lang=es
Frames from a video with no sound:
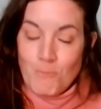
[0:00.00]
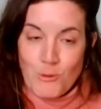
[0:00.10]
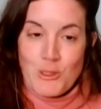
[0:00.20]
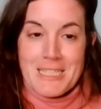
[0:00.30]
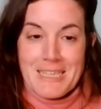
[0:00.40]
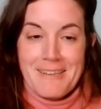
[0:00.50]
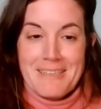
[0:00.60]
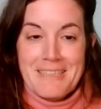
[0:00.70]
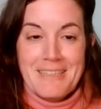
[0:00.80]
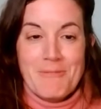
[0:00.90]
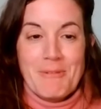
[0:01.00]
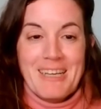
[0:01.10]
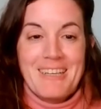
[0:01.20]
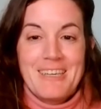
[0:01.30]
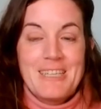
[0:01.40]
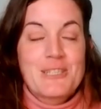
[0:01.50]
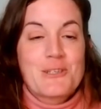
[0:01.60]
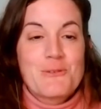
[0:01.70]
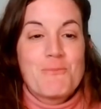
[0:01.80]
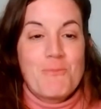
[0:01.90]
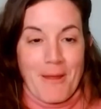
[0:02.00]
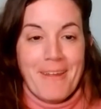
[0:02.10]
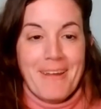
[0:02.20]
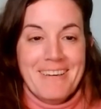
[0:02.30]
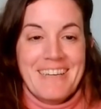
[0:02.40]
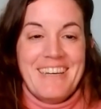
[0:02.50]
Muchas gracias a ti, Miguel. Es un placer.